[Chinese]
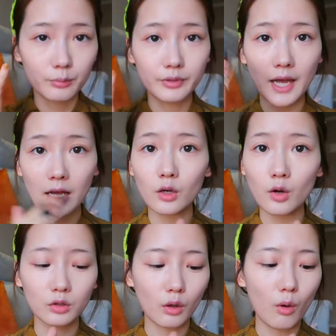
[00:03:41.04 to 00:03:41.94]
不太
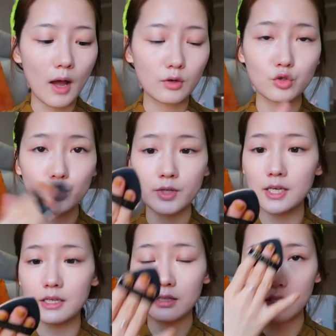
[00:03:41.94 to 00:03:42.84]
够的话，注意
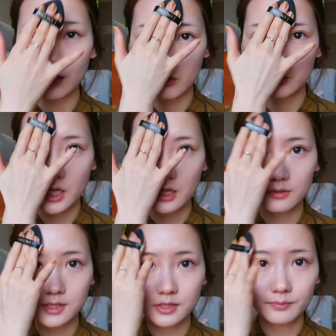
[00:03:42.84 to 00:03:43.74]
一定要这样
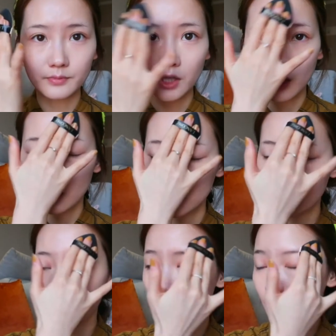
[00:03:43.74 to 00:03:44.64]
子
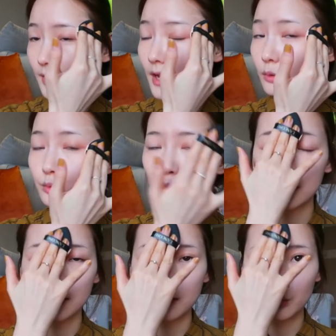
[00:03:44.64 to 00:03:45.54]
少量多
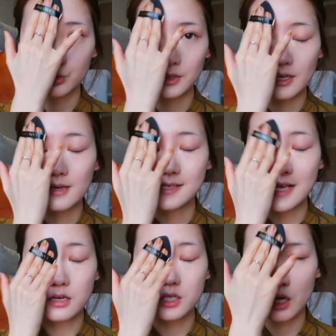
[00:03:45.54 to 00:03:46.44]
次去叠
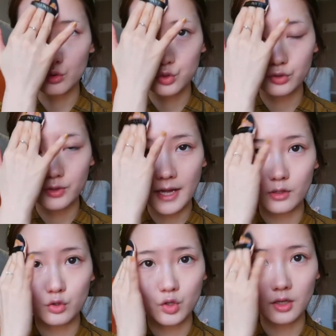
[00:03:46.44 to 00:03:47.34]
加，这样出来
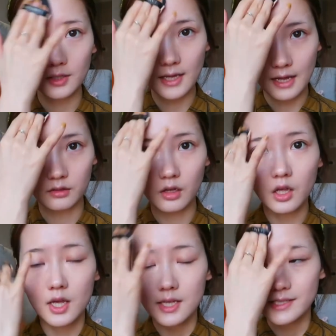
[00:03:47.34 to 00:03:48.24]
的妆感呢
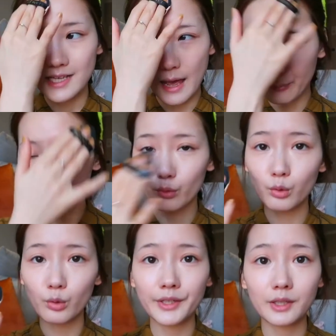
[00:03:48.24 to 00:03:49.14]
才不
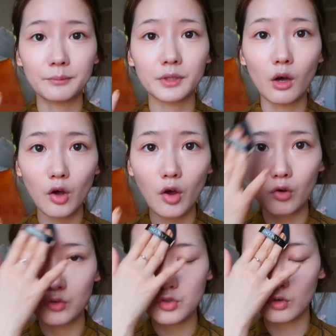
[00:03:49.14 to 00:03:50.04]
会那么的
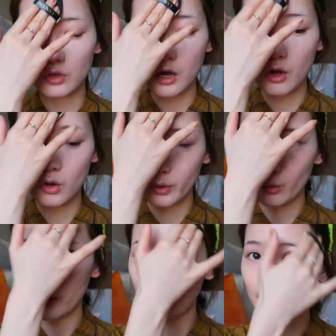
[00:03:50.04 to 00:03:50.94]
厚重，然后也
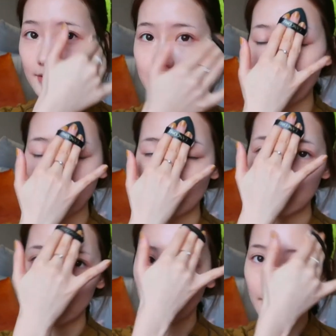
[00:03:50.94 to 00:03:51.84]
会更加的
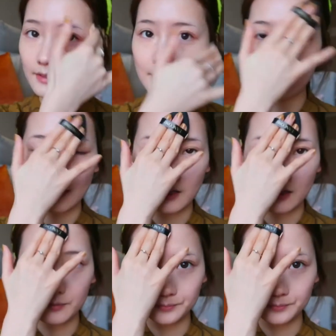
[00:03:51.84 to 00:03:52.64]
贴。